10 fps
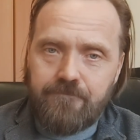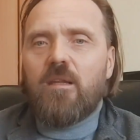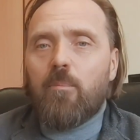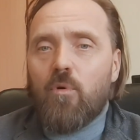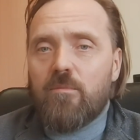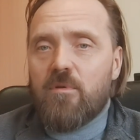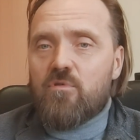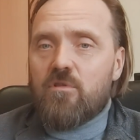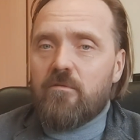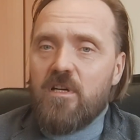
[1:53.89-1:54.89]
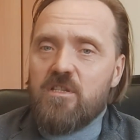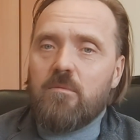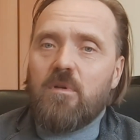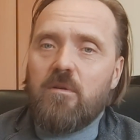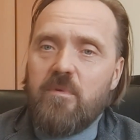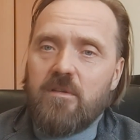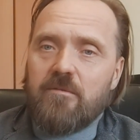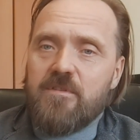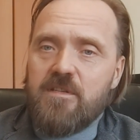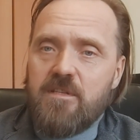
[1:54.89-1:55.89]
Напомним, что важным
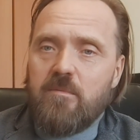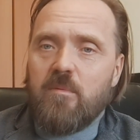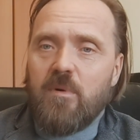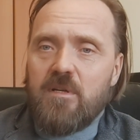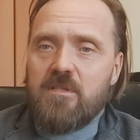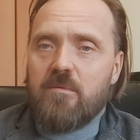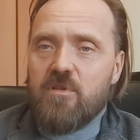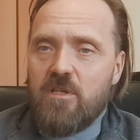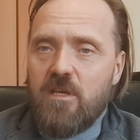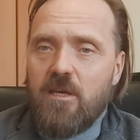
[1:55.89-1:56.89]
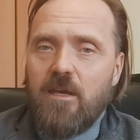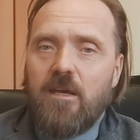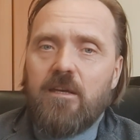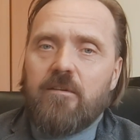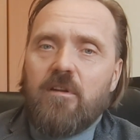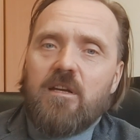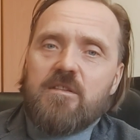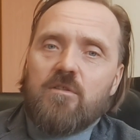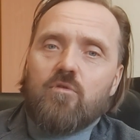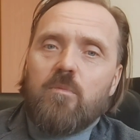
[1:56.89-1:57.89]
элементом в системе пароснабжения
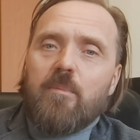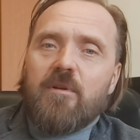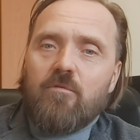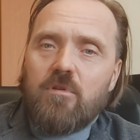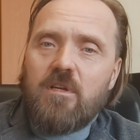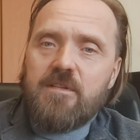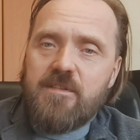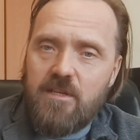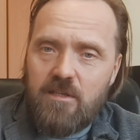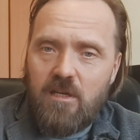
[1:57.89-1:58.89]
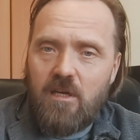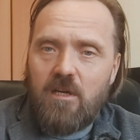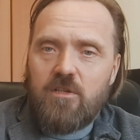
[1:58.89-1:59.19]
является трубопроводная сеть,